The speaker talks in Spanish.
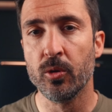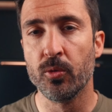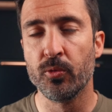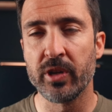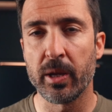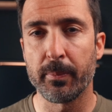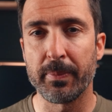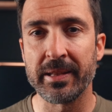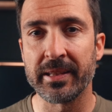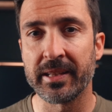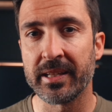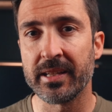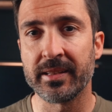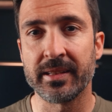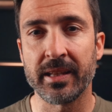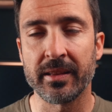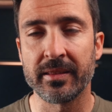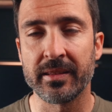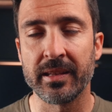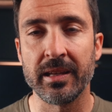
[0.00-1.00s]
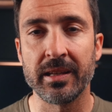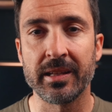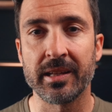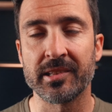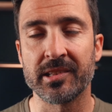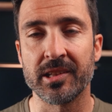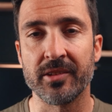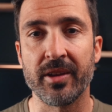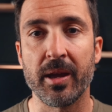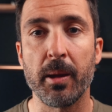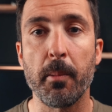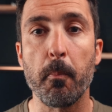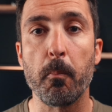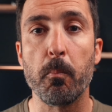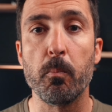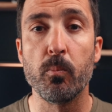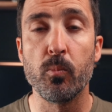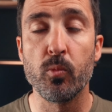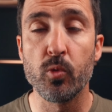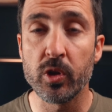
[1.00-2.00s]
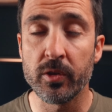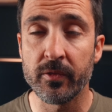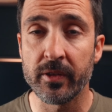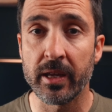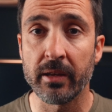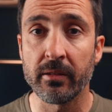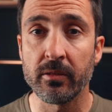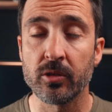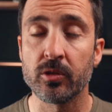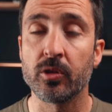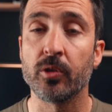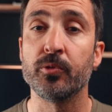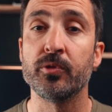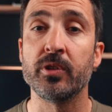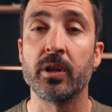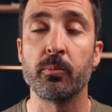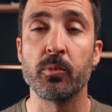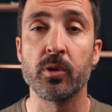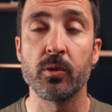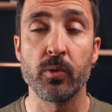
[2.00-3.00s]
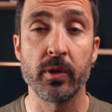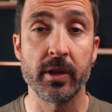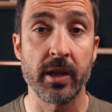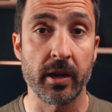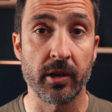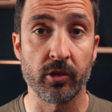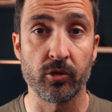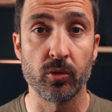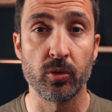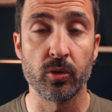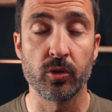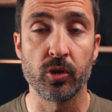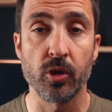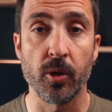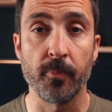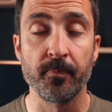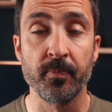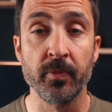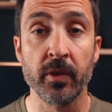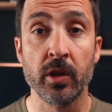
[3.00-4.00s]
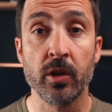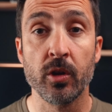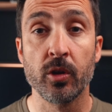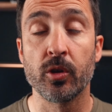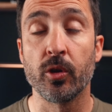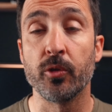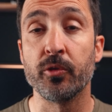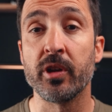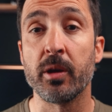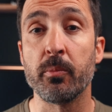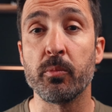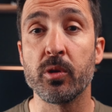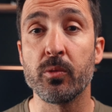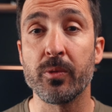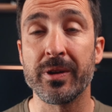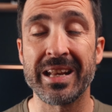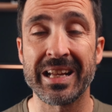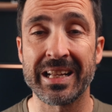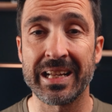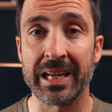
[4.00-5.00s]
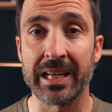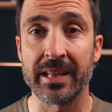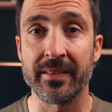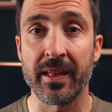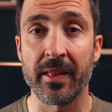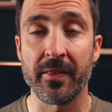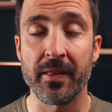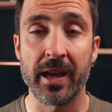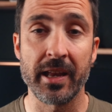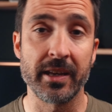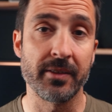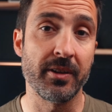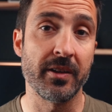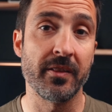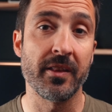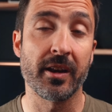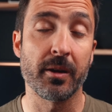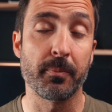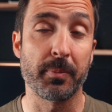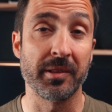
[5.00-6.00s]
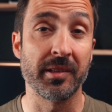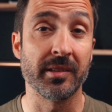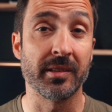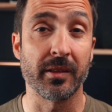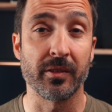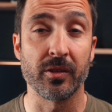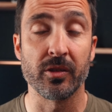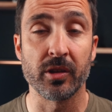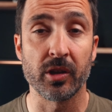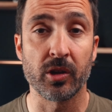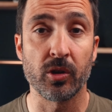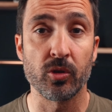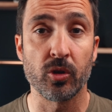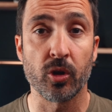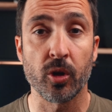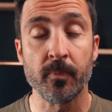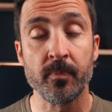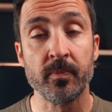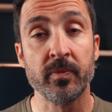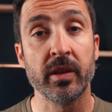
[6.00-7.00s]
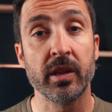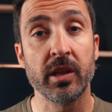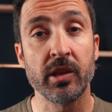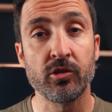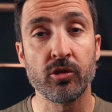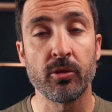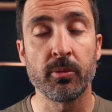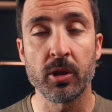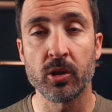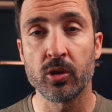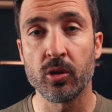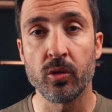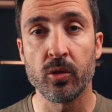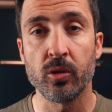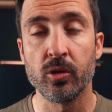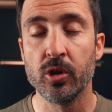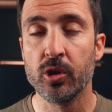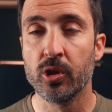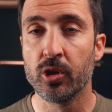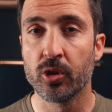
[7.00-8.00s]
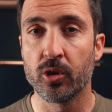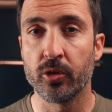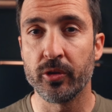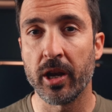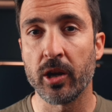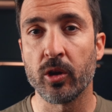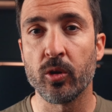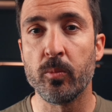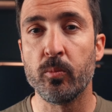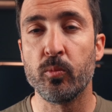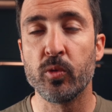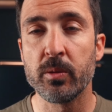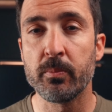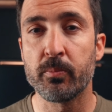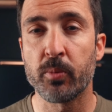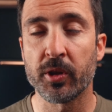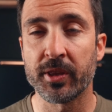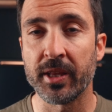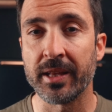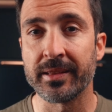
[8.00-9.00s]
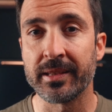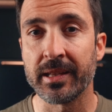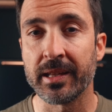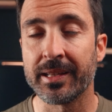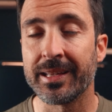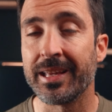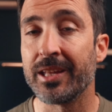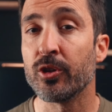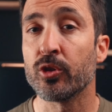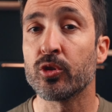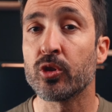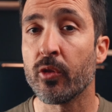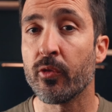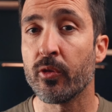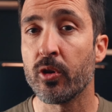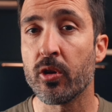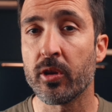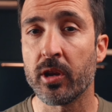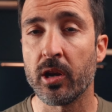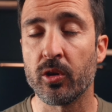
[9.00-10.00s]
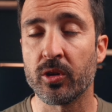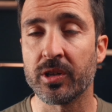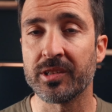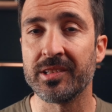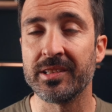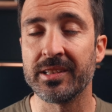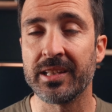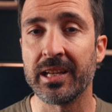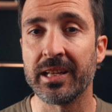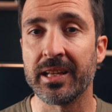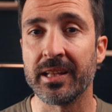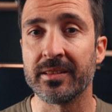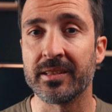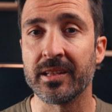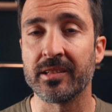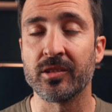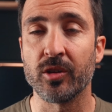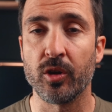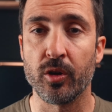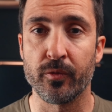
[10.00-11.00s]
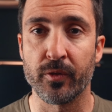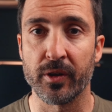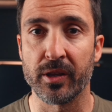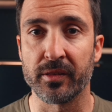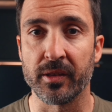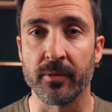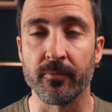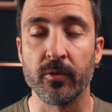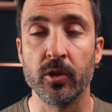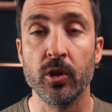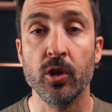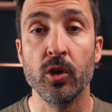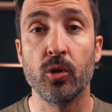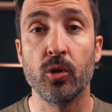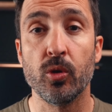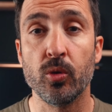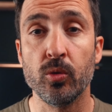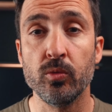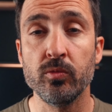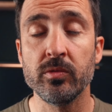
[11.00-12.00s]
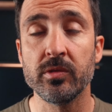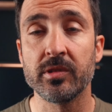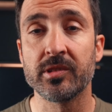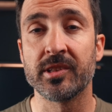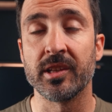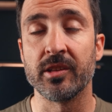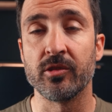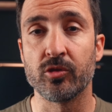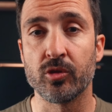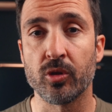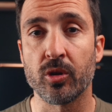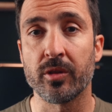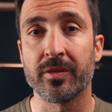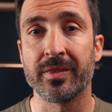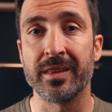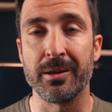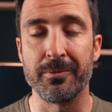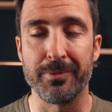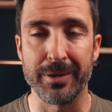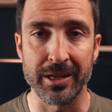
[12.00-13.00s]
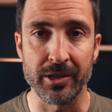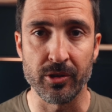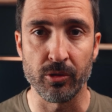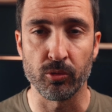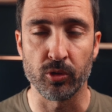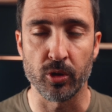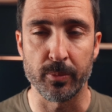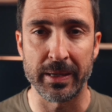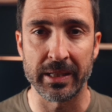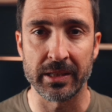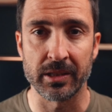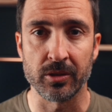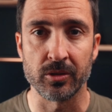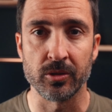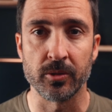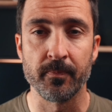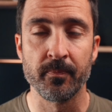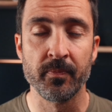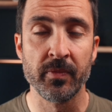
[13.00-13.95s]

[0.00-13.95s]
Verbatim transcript: Una pantalla táctil que se ve muy bien, con una muy buena resolución, con una muy buena calidad a nivel de representación de color y sobre todo con algo muy importante que no todos los relojes inteligentes ofrecen, un sensor de brillo automático.